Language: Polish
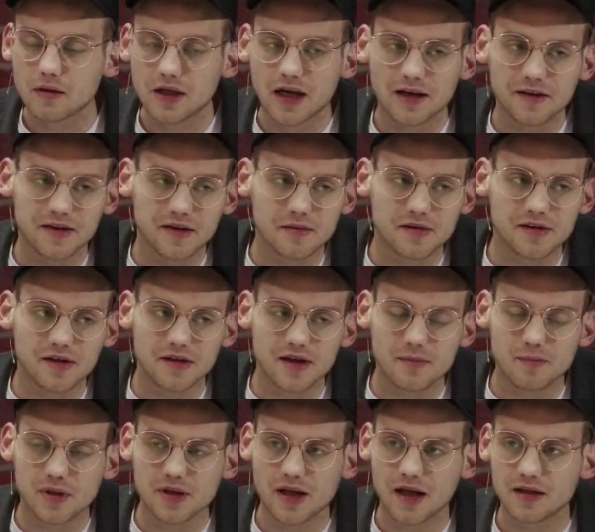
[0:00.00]
Ja jestem za
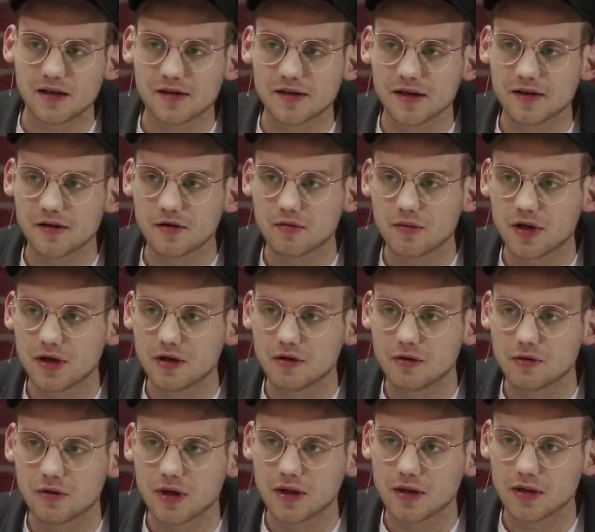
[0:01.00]
depenalizacją
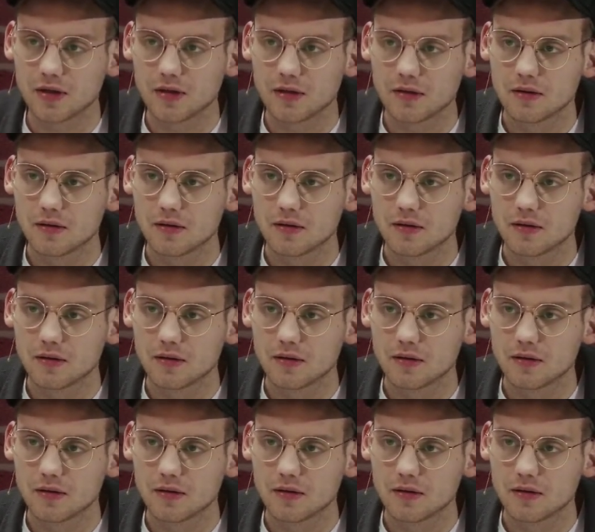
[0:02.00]
marihuany.